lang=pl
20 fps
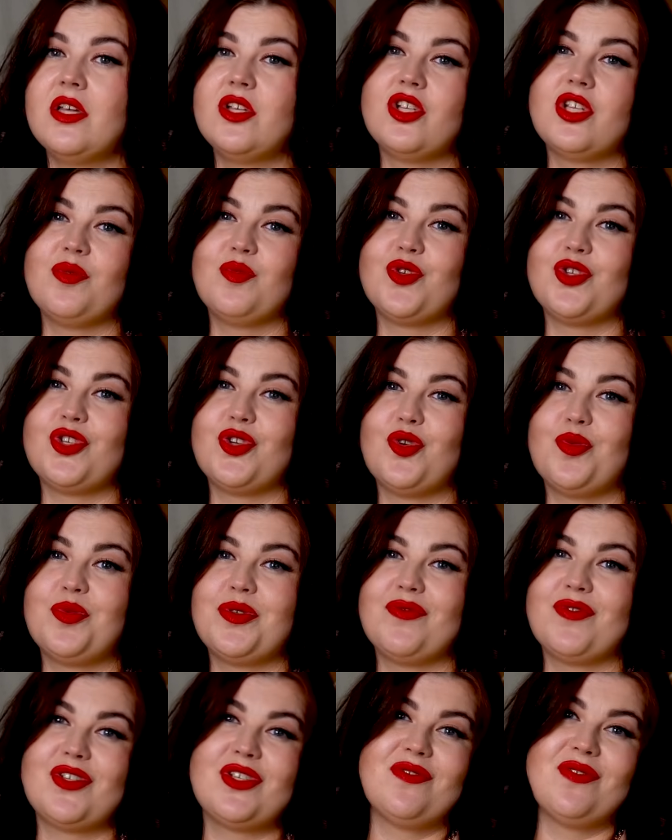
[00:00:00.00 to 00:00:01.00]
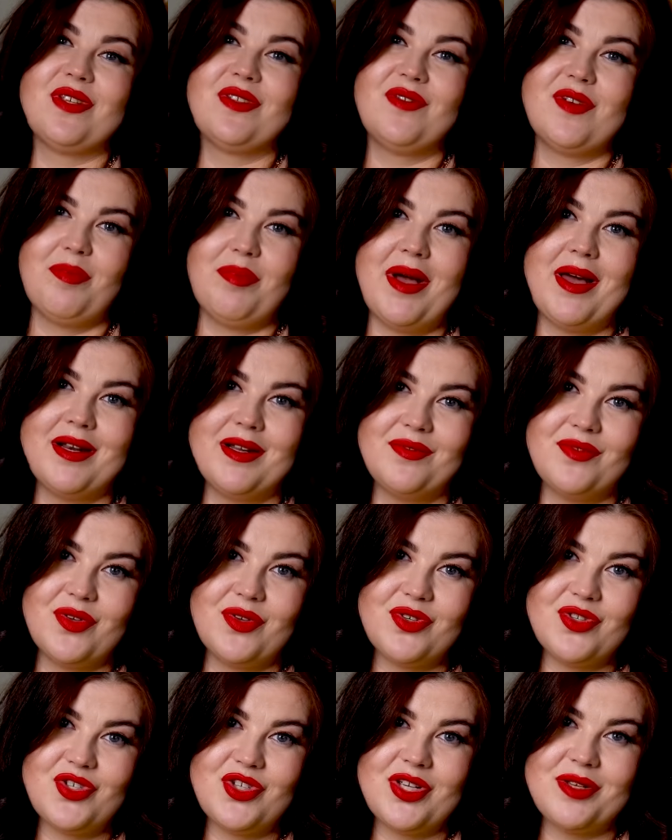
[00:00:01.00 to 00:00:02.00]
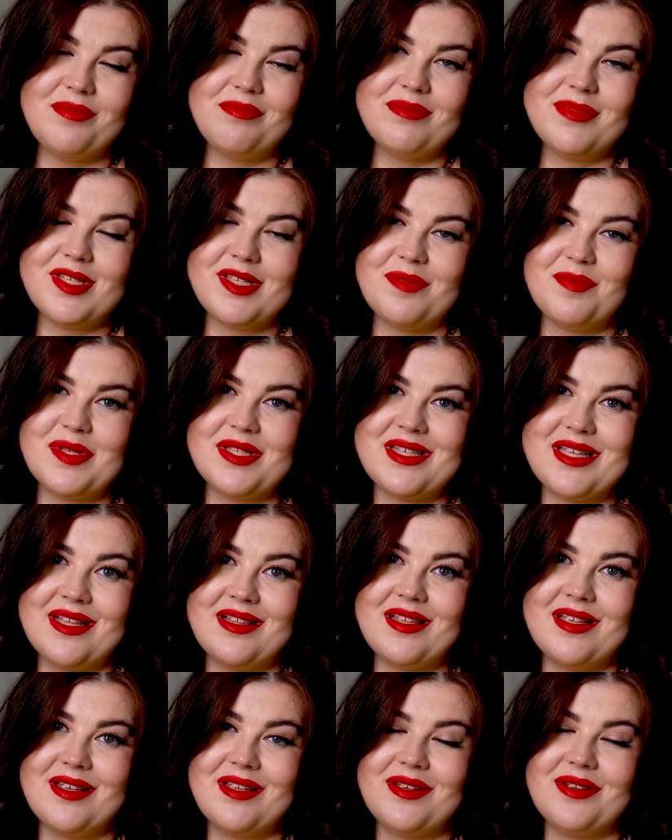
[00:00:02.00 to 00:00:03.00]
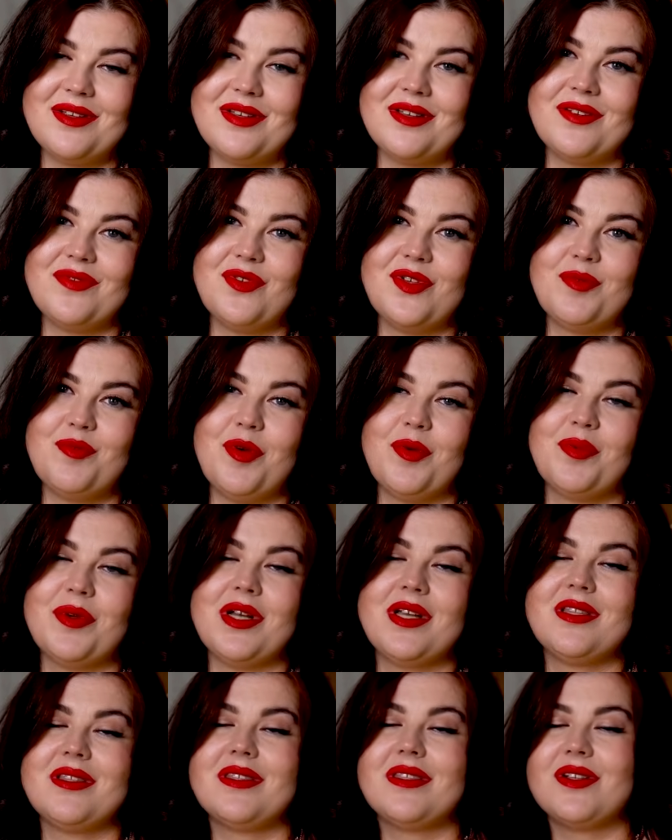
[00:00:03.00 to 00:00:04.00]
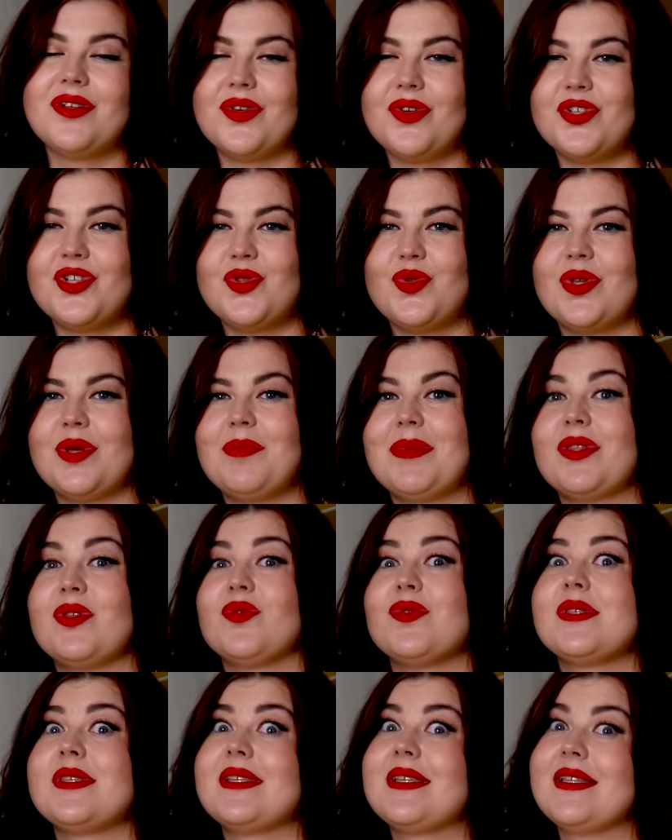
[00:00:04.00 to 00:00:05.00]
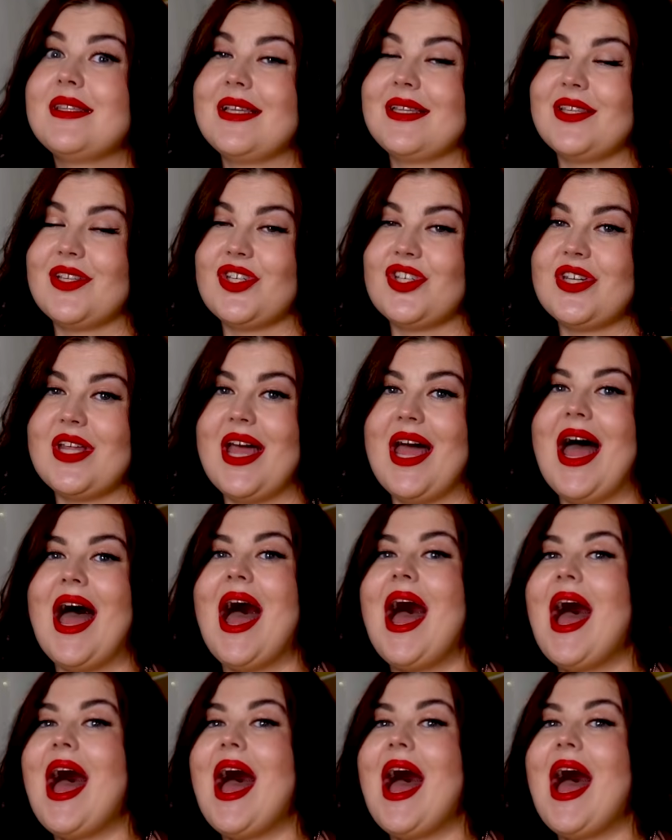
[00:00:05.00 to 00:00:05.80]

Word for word: Czyli możecie kupić właściwie dwie pary w Jorsie zamiast jednej e, w Lipopkan, tylko że tutaj będą syntetyczne,